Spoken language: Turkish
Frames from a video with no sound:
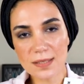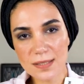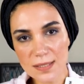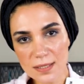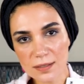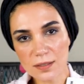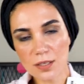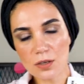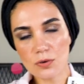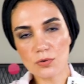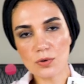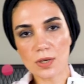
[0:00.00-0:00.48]

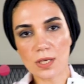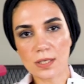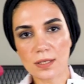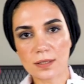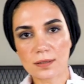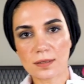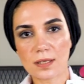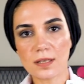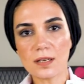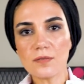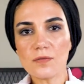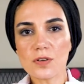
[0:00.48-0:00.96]
site
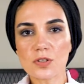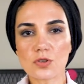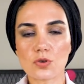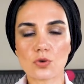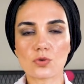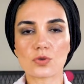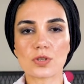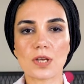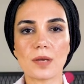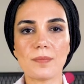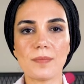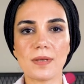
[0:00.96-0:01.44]
üyelikleri ve
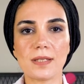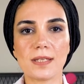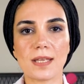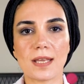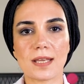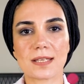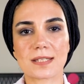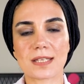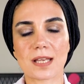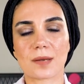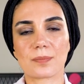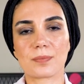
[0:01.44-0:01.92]
sosyal medya
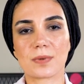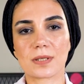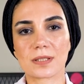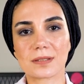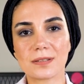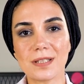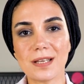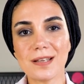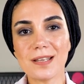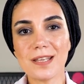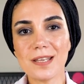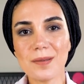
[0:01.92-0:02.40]

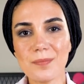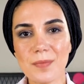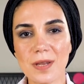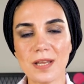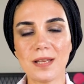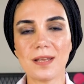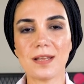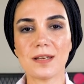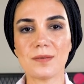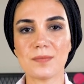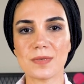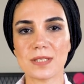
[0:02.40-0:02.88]
hesapları da
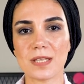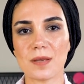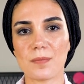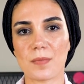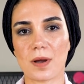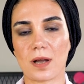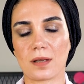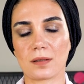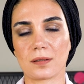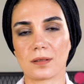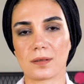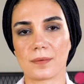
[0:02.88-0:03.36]
e-maillerimize
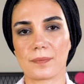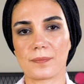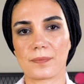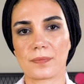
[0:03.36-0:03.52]
bağlı.